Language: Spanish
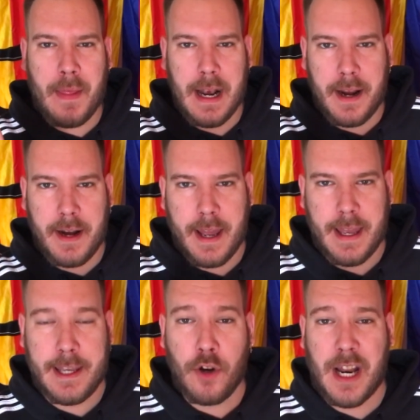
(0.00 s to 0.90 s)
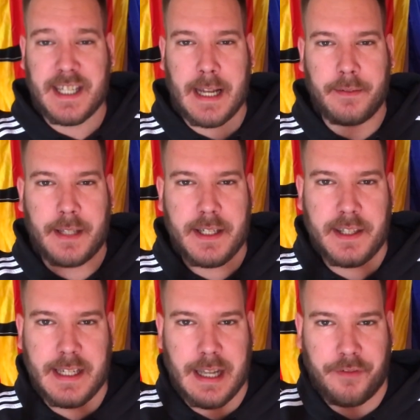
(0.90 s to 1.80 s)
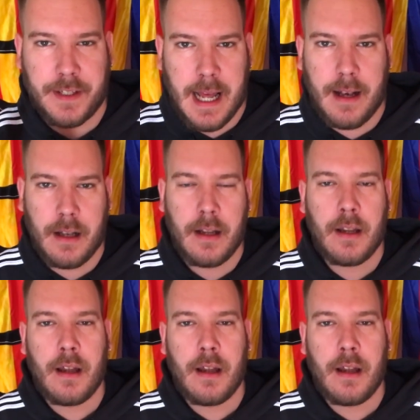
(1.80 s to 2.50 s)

del Rey y horas antes de esa final